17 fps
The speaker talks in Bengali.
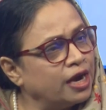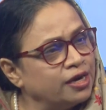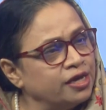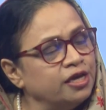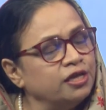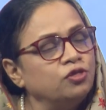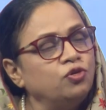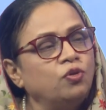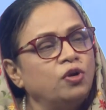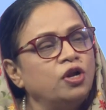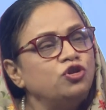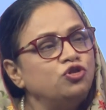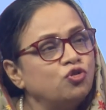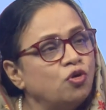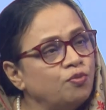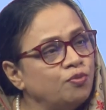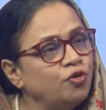সারিয়ে তোলা
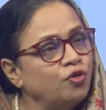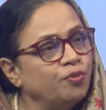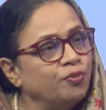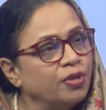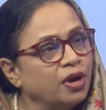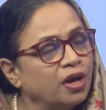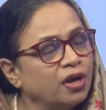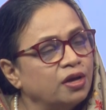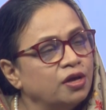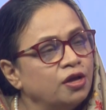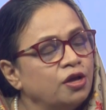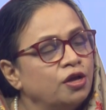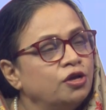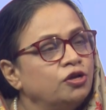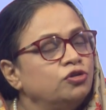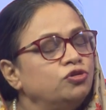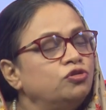সম্ভব না
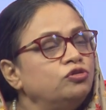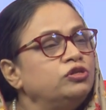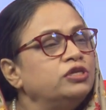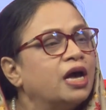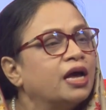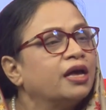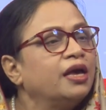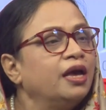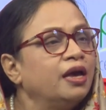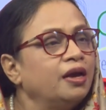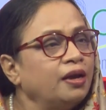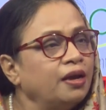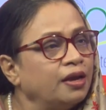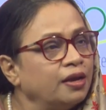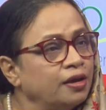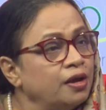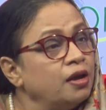সো মানে যা সারা
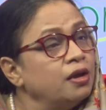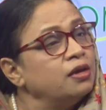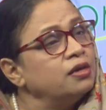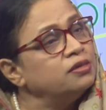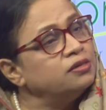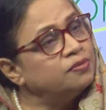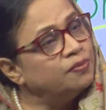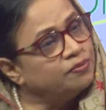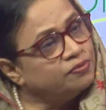জীবনের জন্য